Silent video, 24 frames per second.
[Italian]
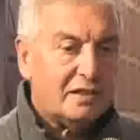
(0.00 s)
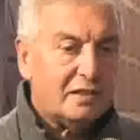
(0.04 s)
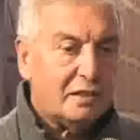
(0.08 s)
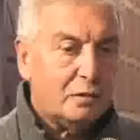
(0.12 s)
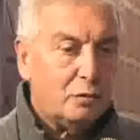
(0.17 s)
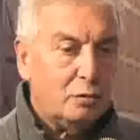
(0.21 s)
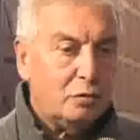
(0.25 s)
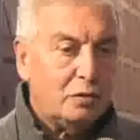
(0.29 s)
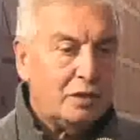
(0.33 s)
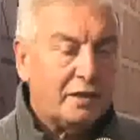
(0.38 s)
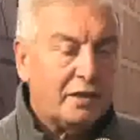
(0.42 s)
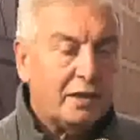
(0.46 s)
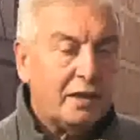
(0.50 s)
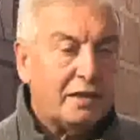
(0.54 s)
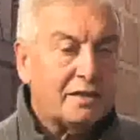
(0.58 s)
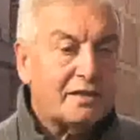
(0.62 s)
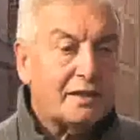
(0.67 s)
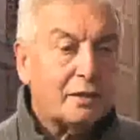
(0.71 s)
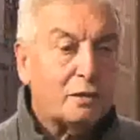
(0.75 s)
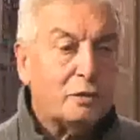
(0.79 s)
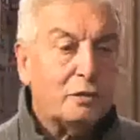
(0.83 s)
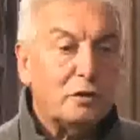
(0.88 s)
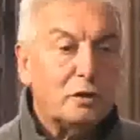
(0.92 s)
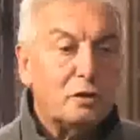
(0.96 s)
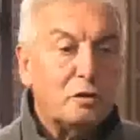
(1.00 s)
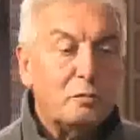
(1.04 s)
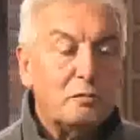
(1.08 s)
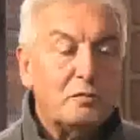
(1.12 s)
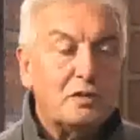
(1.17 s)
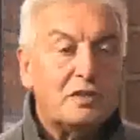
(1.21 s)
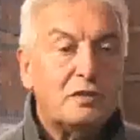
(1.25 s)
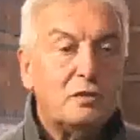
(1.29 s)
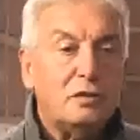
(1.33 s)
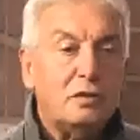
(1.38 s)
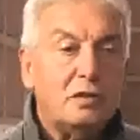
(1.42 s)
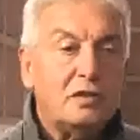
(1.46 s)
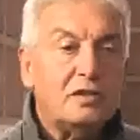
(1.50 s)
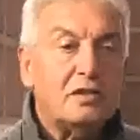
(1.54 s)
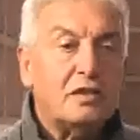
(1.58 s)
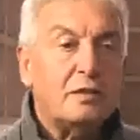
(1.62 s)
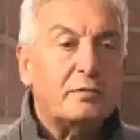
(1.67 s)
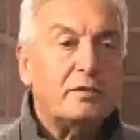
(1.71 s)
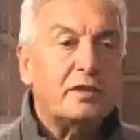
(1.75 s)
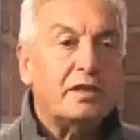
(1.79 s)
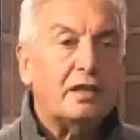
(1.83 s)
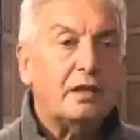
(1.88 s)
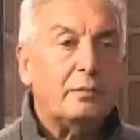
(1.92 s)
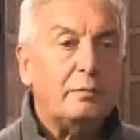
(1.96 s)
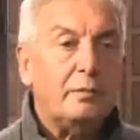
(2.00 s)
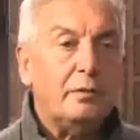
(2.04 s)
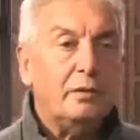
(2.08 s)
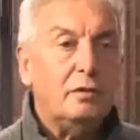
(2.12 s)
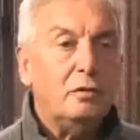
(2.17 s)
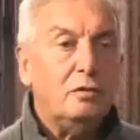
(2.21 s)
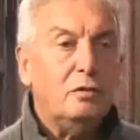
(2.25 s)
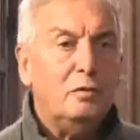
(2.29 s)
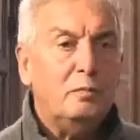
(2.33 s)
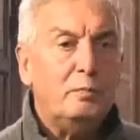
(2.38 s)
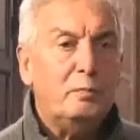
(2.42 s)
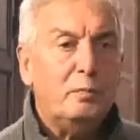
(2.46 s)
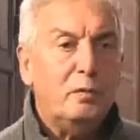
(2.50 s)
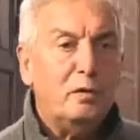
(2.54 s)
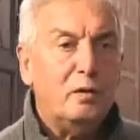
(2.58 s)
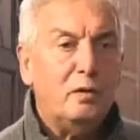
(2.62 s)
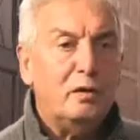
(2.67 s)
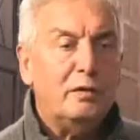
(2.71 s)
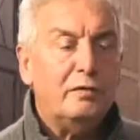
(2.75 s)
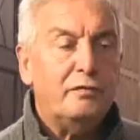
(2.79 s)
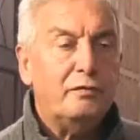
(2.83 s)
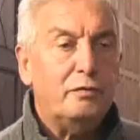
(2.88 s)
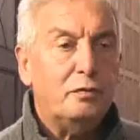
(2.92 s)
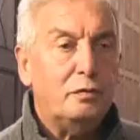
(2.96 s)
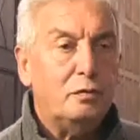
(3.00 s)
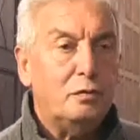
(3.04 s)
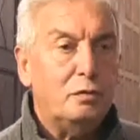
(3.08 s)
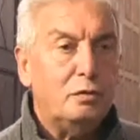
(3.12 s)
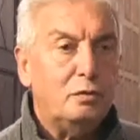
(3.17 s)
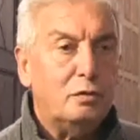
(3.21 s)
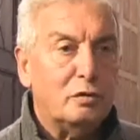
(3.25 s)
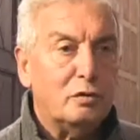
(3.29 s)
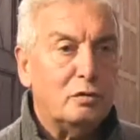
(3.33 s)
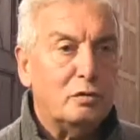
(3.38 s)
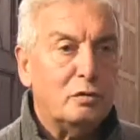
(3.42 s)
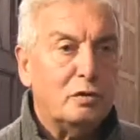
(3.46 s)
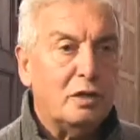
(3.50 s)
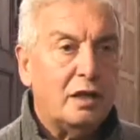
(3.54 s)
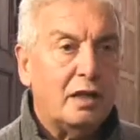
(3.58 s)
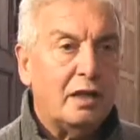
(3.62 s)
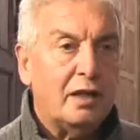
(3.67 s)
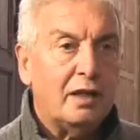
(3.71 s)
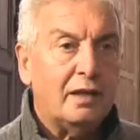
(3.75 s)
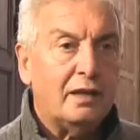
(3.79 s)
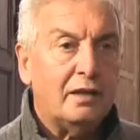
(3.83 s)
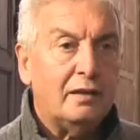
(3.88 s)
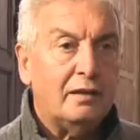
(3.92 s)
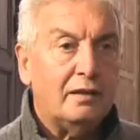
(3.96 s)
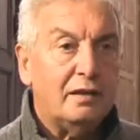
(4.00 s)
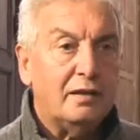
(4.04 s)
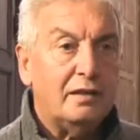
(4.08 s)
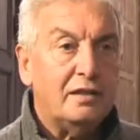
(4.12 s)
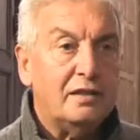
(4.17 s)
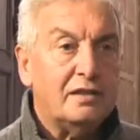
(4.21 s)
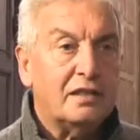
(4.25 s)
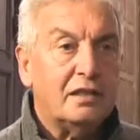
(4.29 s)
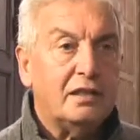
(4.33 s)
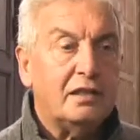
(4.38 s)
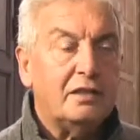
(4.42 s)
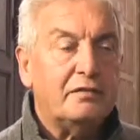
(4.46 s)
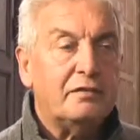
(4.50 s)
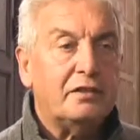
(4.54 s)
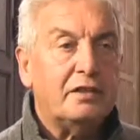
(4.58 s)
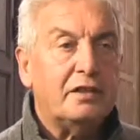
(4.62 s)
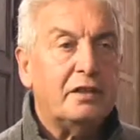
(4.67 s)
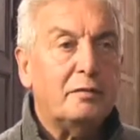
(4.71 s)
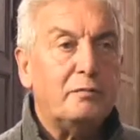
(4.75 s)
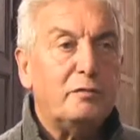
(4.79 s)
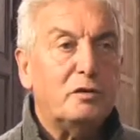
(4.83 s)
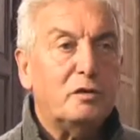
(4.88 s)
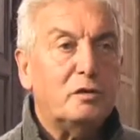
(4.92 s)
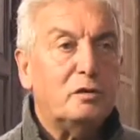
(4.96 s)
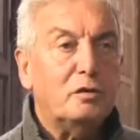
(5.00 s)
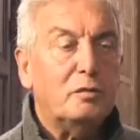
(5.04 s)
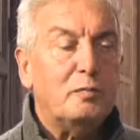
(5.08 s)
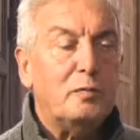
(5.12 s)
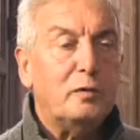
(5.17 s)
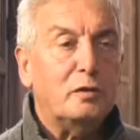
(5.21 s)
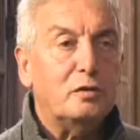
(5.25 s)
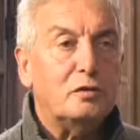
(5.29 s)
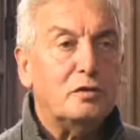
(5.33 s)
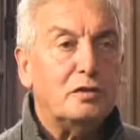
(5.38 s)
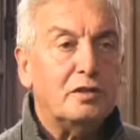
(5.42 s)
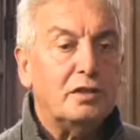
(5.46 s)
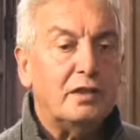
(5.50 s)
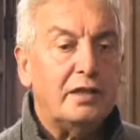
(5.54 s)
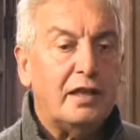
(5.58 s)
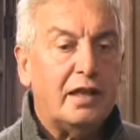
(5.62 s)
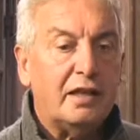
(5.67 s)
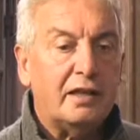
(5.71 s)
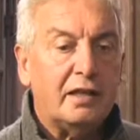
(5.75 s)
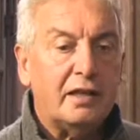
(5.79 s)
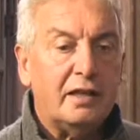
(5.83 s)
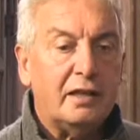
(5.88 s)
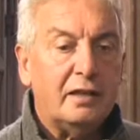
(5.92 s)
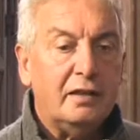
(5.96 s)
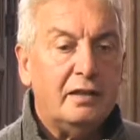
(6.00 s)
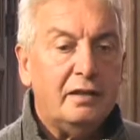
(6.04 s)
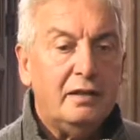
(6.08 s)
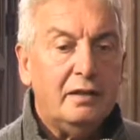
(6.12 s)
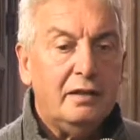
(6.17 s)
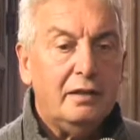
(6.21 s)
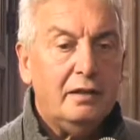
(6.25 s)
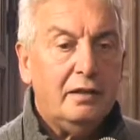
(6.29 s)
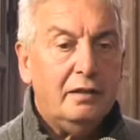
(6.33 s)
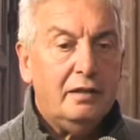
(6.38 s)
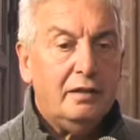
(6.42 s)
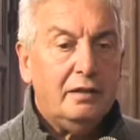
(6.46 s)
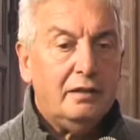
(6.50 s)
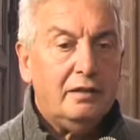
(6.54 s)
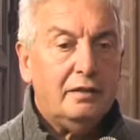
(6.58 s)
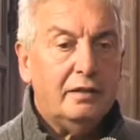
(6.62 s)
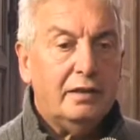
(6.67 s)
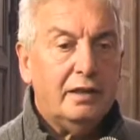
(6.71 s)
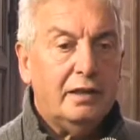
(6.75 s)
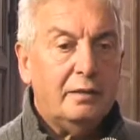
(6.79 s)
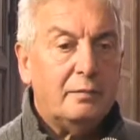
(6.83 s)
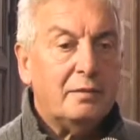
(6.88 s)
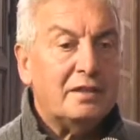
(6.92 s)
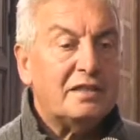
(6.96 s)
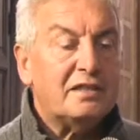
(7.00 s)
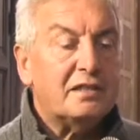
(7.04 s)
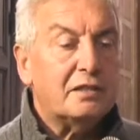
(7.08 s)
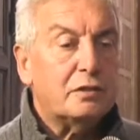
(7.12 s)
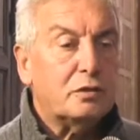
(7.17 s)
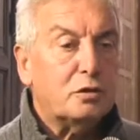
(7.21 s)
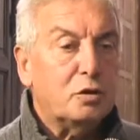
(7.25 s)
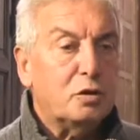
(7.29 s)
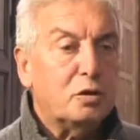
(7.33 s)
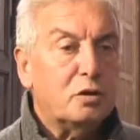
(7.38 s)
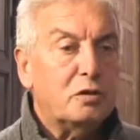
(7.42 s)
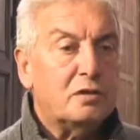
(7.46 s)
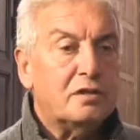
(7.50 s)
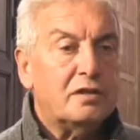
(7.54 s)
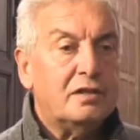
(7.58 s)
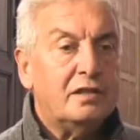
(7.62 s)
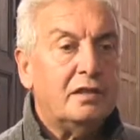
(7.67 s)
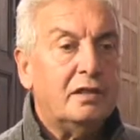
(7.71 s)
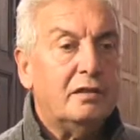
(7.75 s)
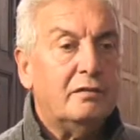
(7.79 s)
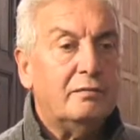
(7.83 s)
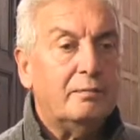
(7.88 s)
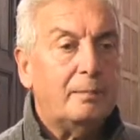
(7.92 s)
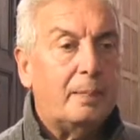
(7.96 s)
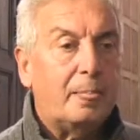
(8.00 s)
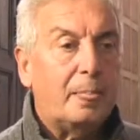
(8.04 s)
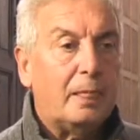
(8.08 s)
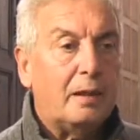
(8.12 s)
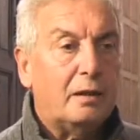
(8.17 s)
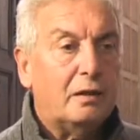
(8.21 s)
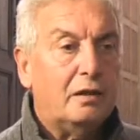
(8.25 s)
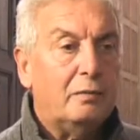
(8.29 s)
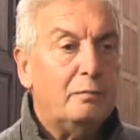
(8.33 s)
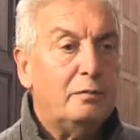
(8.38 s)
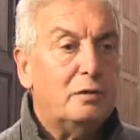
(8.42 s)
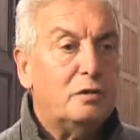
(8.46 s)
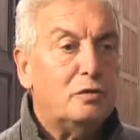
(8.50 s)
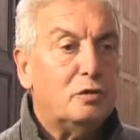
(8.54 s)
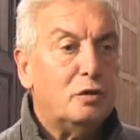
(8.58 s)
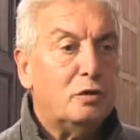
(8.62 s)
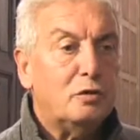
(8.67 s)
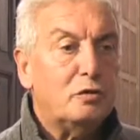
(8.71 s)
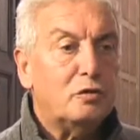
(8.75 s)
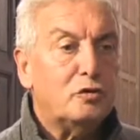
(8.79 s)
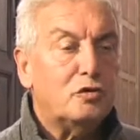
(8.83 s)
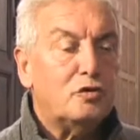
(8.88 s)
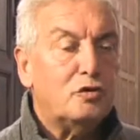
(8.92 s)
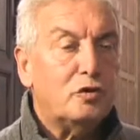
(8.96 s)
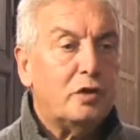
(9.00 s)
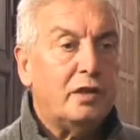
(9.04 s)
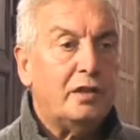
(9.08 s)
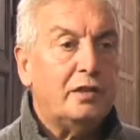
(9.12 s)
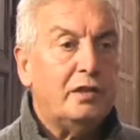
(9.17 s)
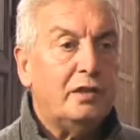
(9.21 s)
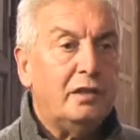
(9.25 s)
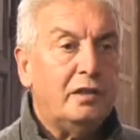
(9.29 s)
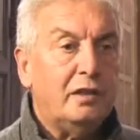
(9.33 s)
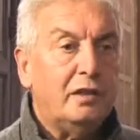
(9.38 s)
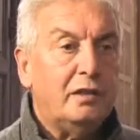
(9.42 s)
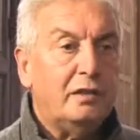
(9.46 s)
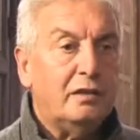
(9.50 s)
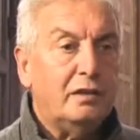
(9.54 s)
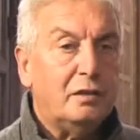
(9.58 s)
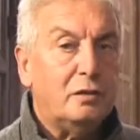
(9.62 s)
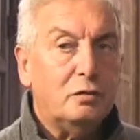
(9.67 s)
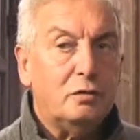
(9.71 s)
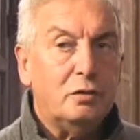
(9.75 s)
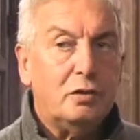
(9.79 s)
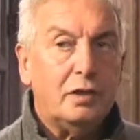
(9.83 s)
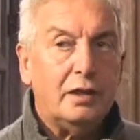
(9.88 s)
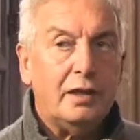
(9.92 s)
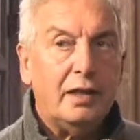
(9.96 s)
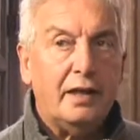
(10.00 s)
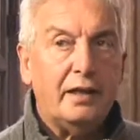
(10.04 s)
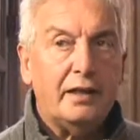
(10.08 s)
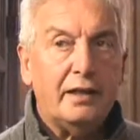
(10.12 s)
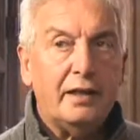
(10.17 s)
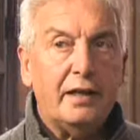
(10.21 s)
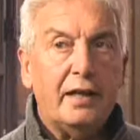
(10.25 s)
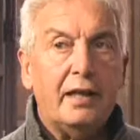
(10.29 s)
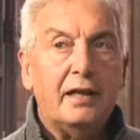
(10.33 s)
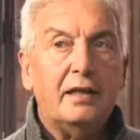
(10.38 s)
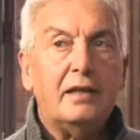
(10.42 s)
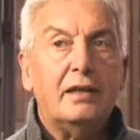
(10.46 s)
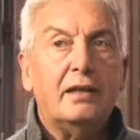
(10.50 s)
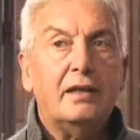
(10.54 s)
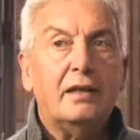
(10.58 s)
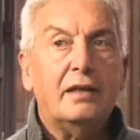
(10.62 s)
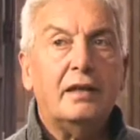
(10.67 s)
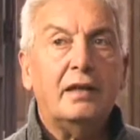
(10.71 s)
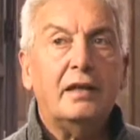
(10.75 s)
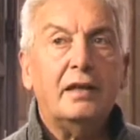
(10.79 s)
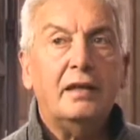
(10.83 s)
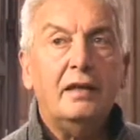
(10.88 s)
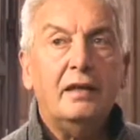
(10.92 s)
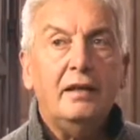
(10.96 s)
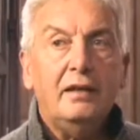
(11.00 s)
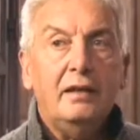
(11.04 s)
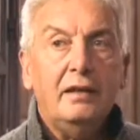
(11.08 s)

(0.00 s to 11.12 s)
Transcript: seduta della seconda commissione insieme ai capigruppo è frutto di una iniziativa del mio gruppo consigliare dei mesi scorsi, il bisogno cioè di incontrare anche